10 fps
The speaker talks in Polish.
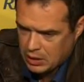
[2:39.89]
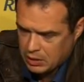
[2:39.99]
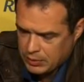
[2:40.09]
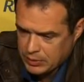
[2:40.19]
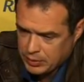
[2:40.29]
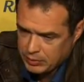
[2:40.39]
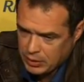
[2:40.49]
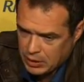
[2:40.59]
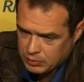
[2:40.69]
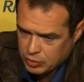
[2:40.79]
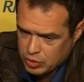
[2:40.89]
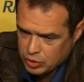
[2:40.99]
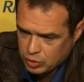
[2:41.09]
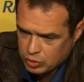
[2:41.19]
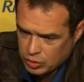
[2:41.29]
e, pana premiera, ale może
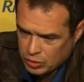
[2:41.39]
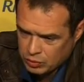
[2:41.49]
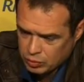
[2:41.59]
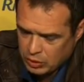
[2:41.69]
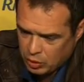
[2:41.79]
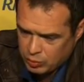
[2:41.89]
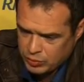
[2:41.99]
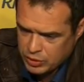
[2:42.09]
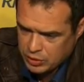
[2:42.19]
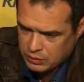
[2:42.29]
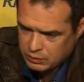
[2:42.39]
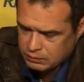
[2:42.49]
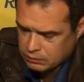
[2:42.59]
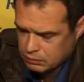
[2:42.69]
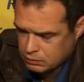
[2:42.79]
jutro udałoby się
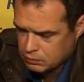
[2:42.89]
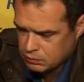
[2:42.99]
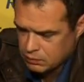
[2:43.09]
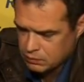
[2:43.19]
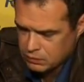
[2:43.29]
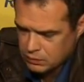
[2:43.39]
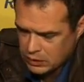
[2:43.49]
mm,